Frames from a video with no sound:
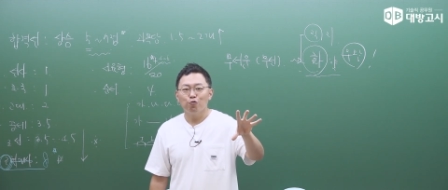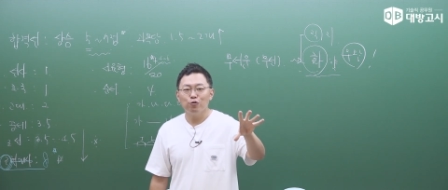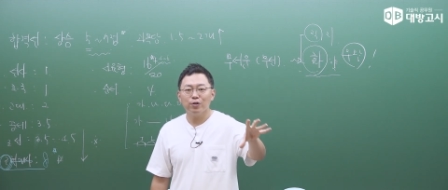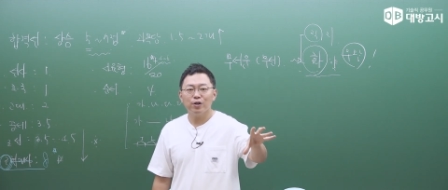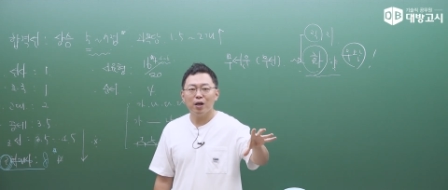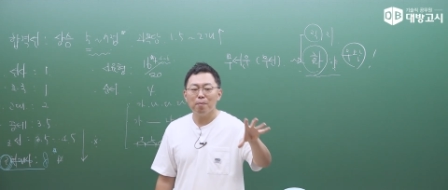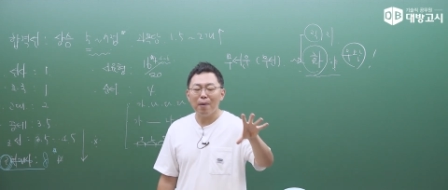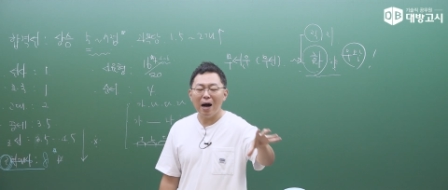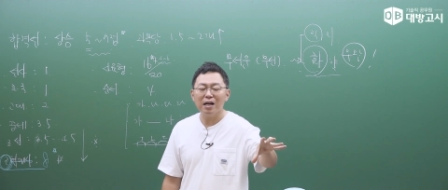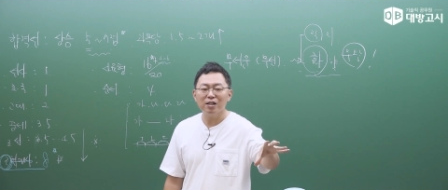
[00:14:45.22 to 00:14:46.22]
우리나라의
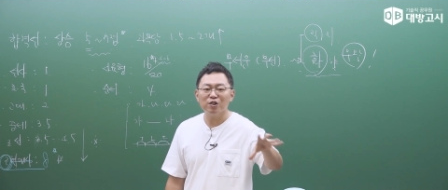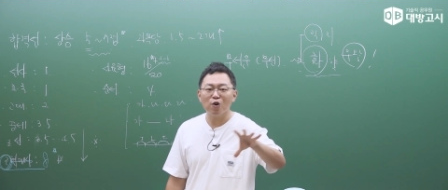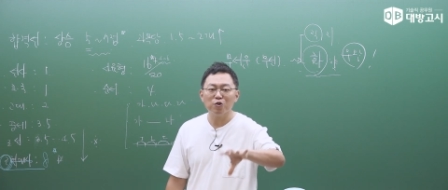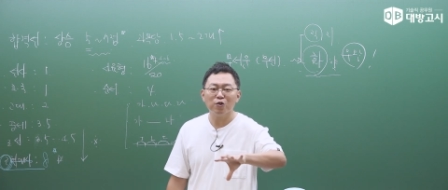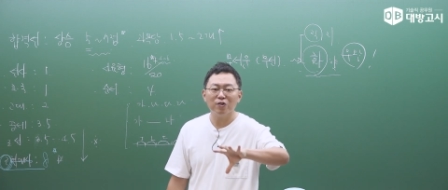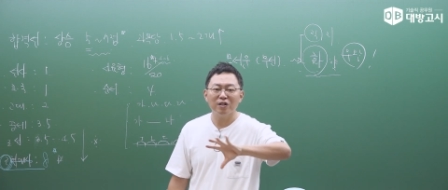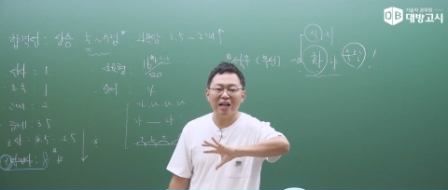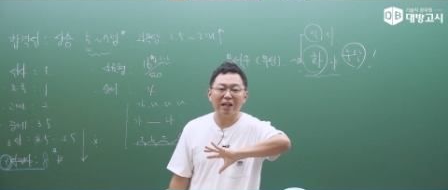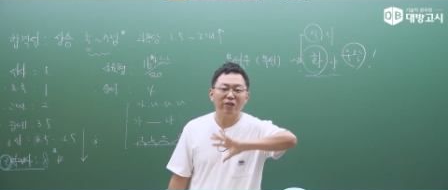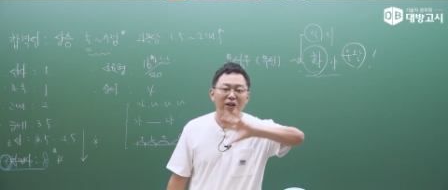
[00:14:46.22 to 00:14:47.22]
많은 서적을
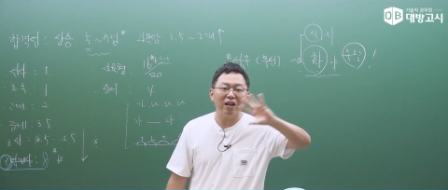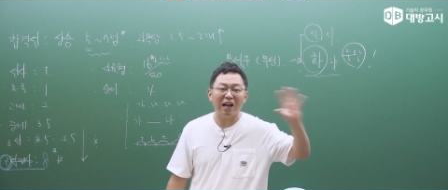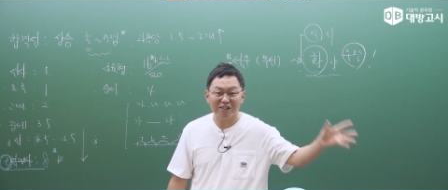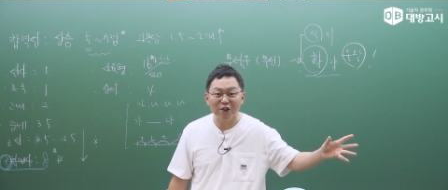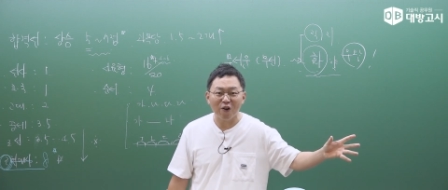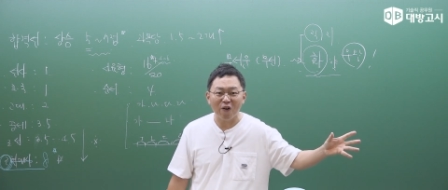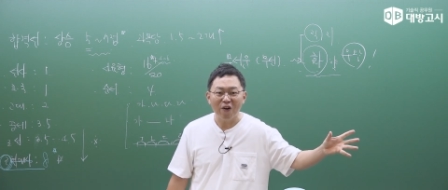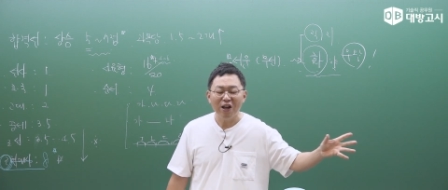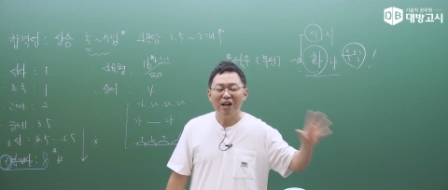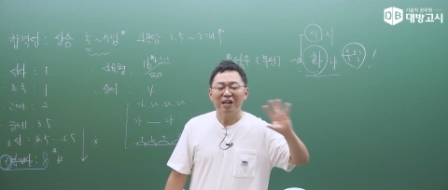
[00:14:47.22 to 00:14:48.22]
약탈해 갔어요.